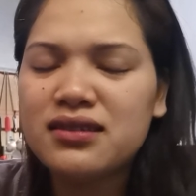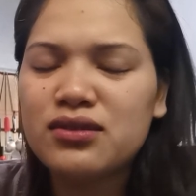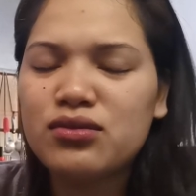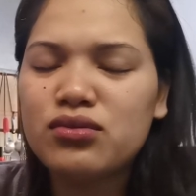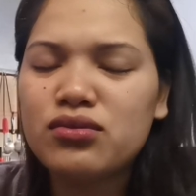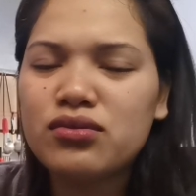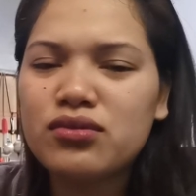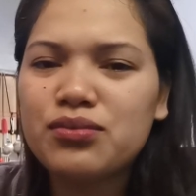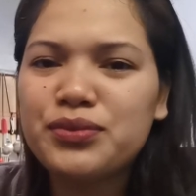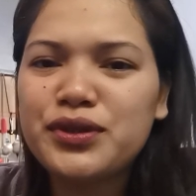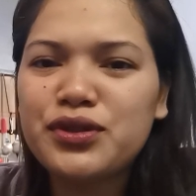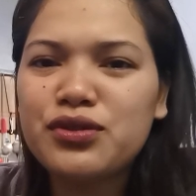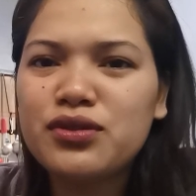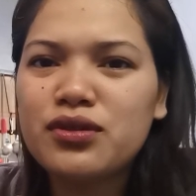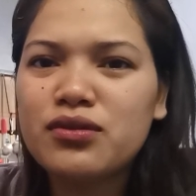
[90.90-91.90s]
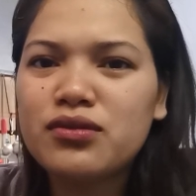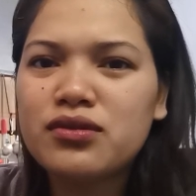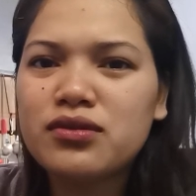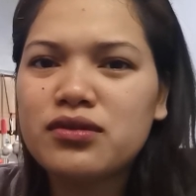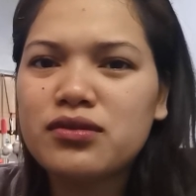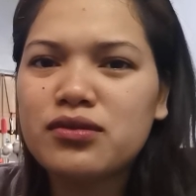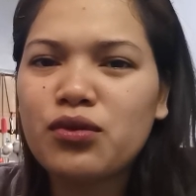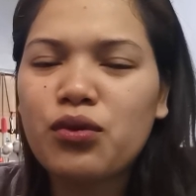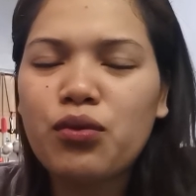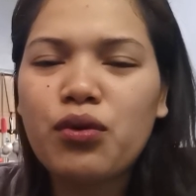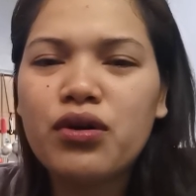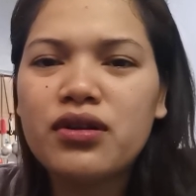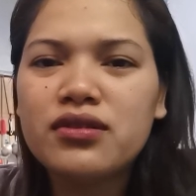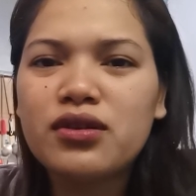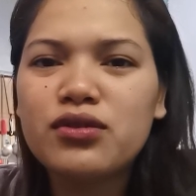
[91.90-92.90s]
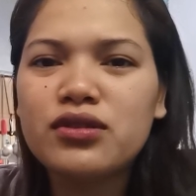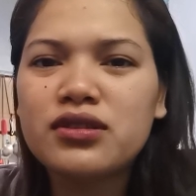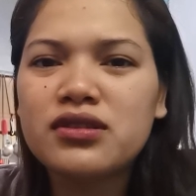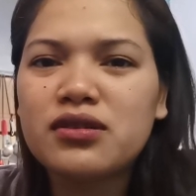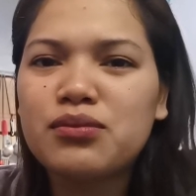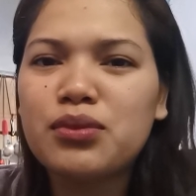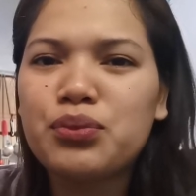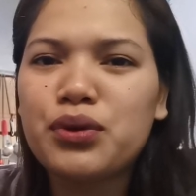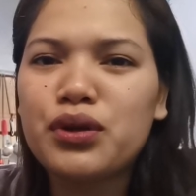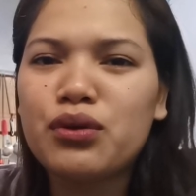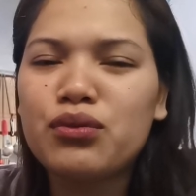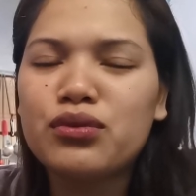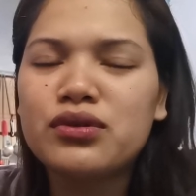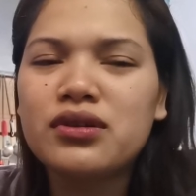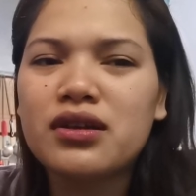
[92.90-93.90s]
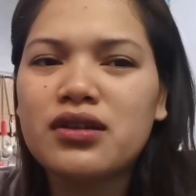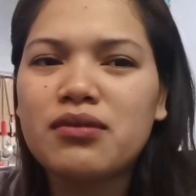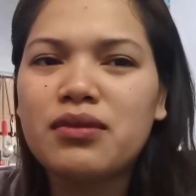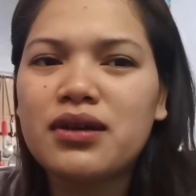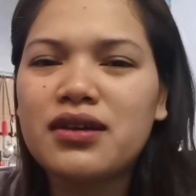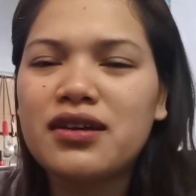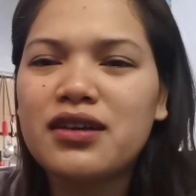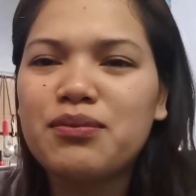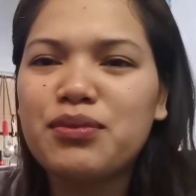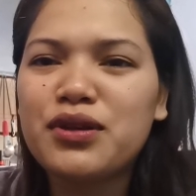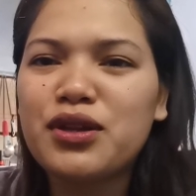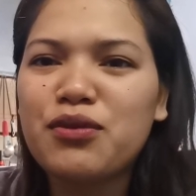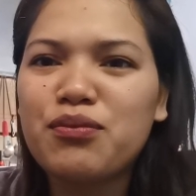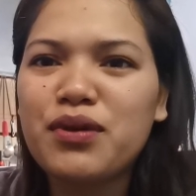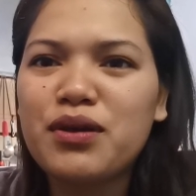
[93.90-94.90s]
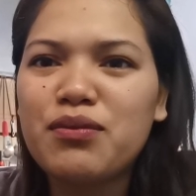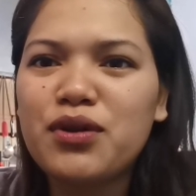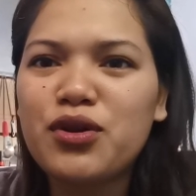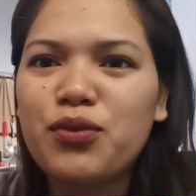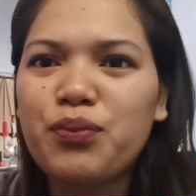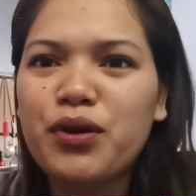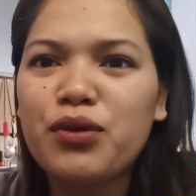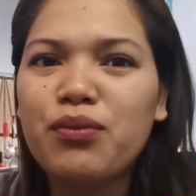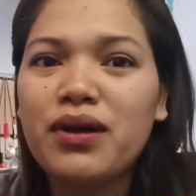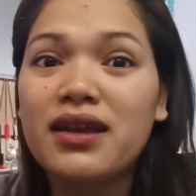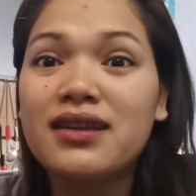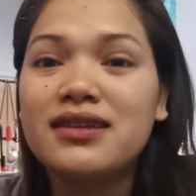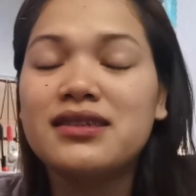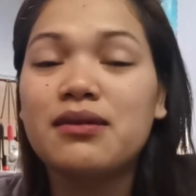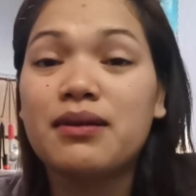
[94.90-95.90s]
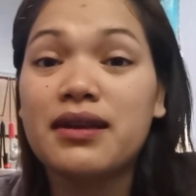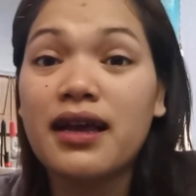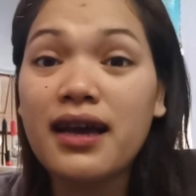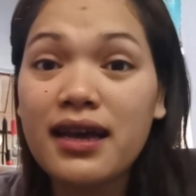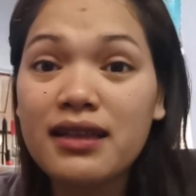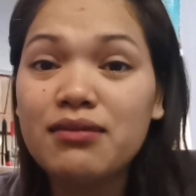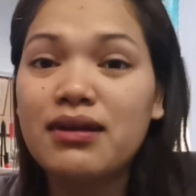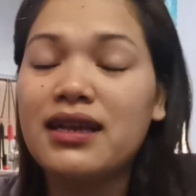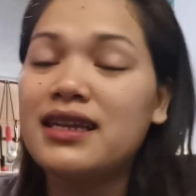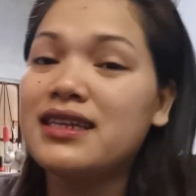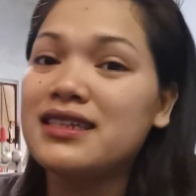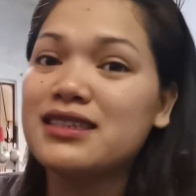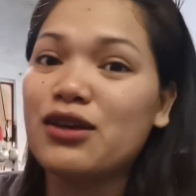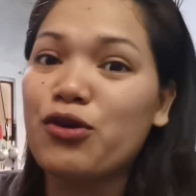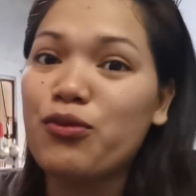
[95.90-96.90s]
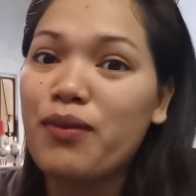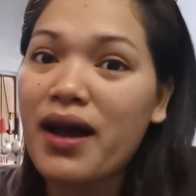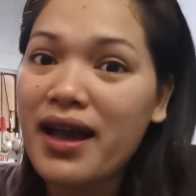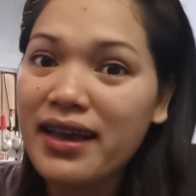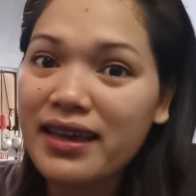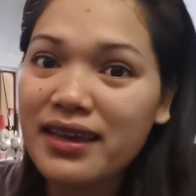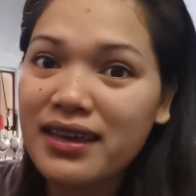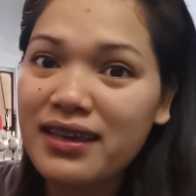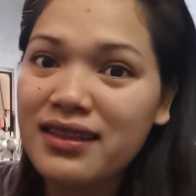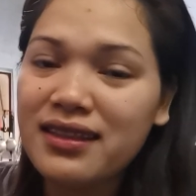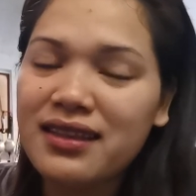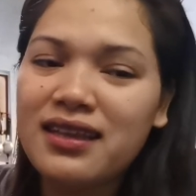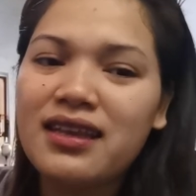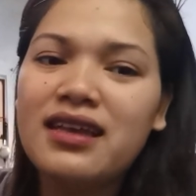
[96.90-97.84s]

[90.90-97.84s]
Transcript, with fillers: So, medyo nag, nag-worried ako, tapos nag-pray ako na sana magkangipin na yung baby ko. Pero magaling na siya maglakad, magaling na siya kumain.